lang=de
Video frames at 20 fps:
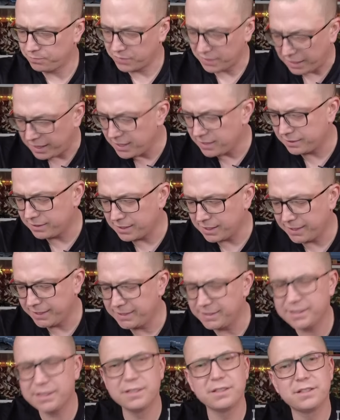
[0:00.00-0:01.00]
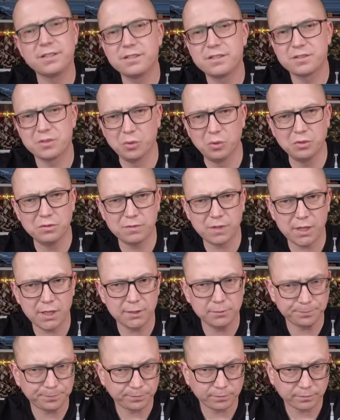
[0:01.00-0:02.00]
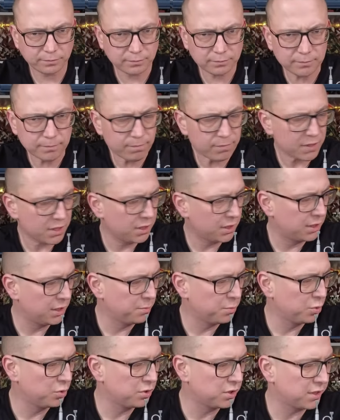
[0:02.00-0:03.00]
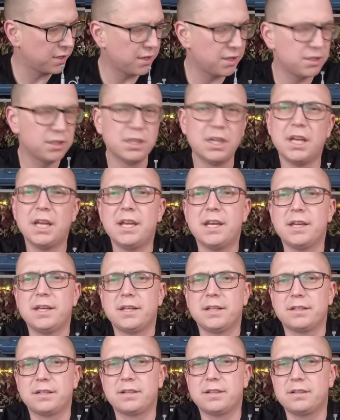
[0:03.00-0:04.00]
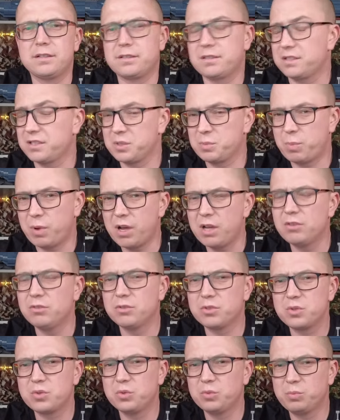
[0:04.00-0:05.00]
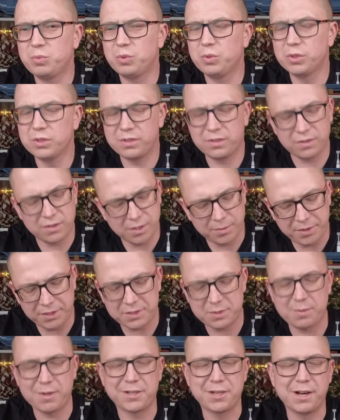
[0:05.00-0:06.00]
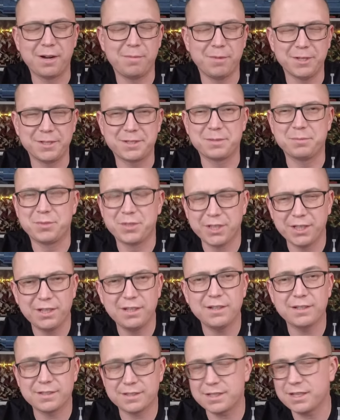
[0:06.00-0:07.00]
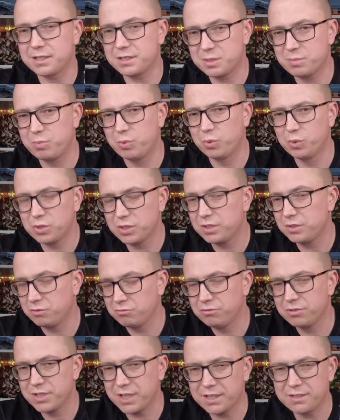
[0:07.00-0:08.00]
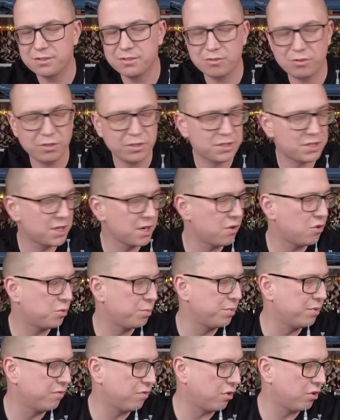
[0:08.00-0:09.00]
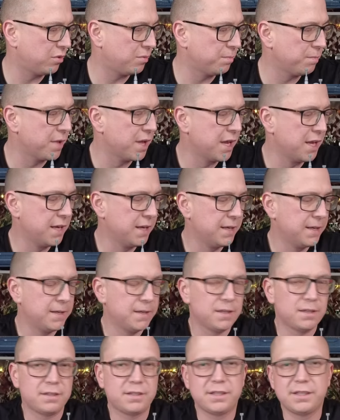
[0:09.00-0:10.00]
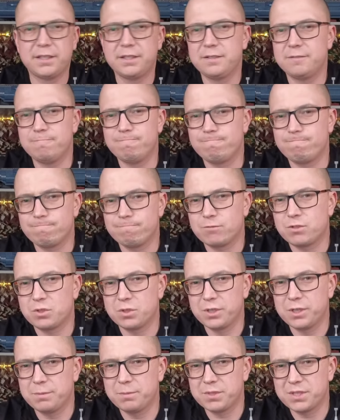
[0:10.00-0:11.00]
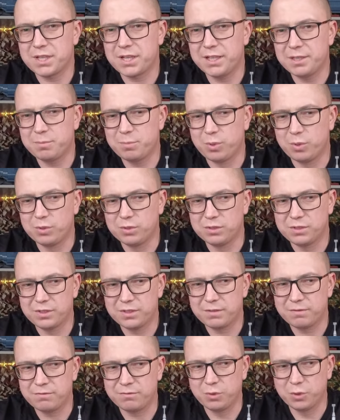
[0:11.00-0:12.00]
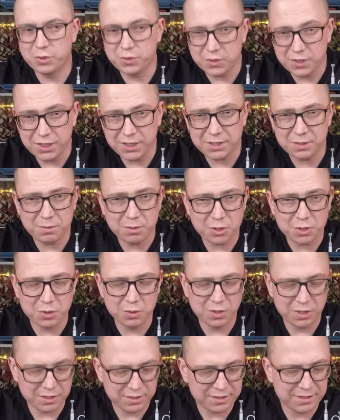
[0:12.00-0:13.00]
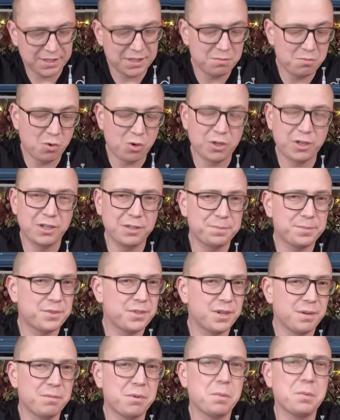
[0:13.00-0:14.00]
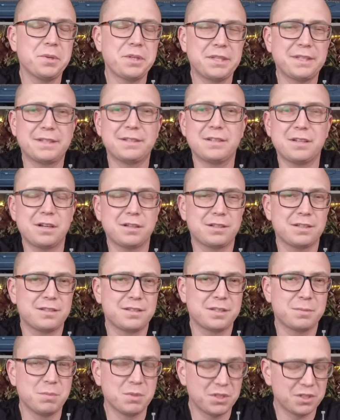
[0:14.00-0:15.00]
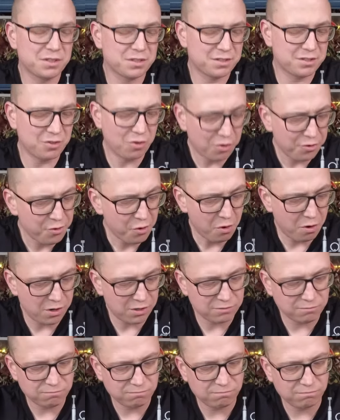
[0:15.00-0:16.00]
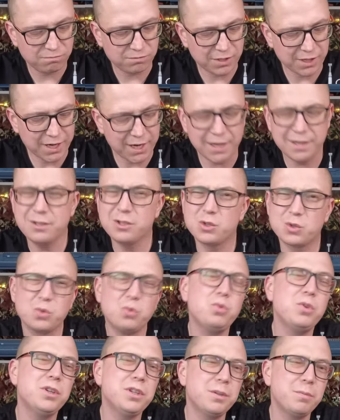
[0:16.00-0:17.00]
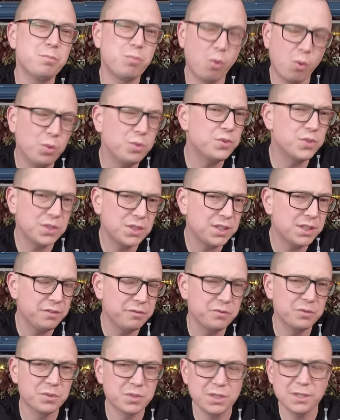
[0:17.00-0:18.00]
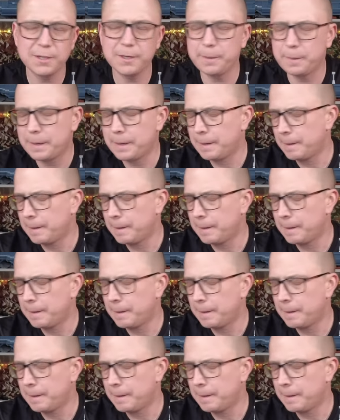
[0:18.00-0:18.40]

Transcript: Nee, die eigentliche Intention war, klipp und klar, da, das Panlus-U-Boot habe ich zwar damals im Titel als das Boot, die U96, auch beworben, denn zu dem Zeitpunkt wusste ich zwar schon, dass es den Mock gibt, habe aber nicht gedacht, dass ich mir das doch noch antue im positiven Sinne.